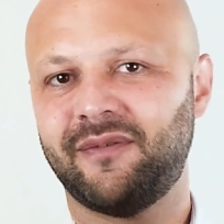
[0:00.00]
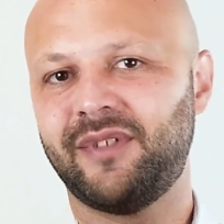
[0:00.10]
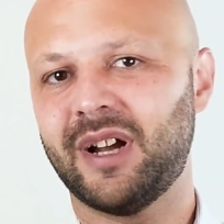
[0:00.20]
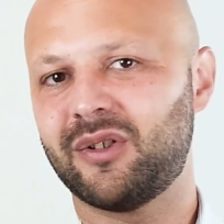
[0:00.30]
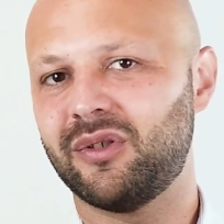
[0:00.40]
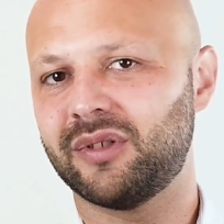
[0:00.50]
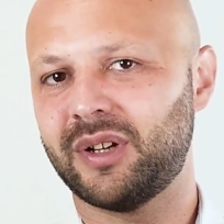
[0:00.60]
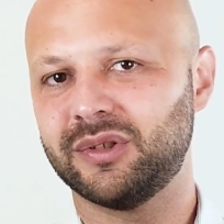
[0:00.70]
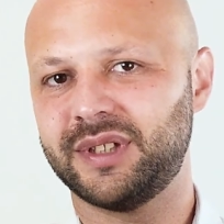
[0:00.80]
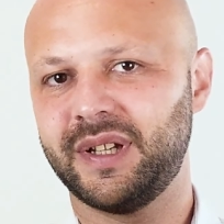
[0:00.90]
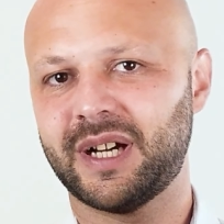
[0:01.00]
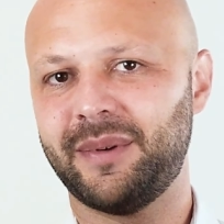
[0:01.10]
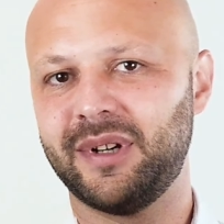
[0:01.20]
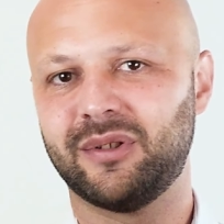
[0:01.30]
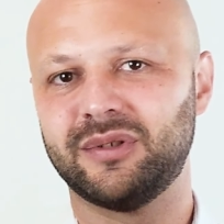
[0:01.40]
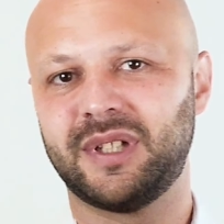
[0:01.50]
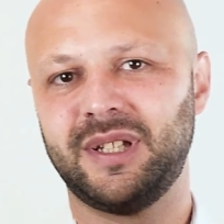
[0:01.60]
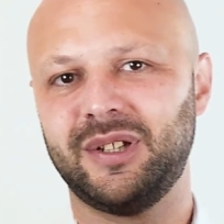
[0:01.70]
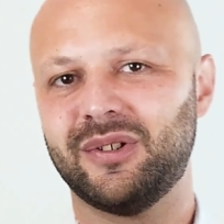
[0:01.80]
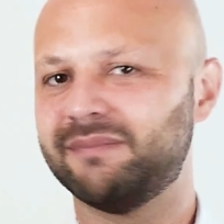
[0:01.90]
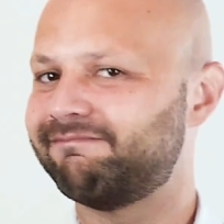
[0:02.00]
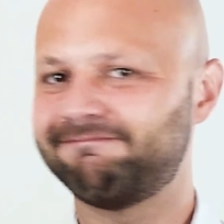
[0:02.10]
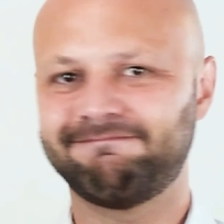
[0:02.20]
frasco que no se deja ver el contenido,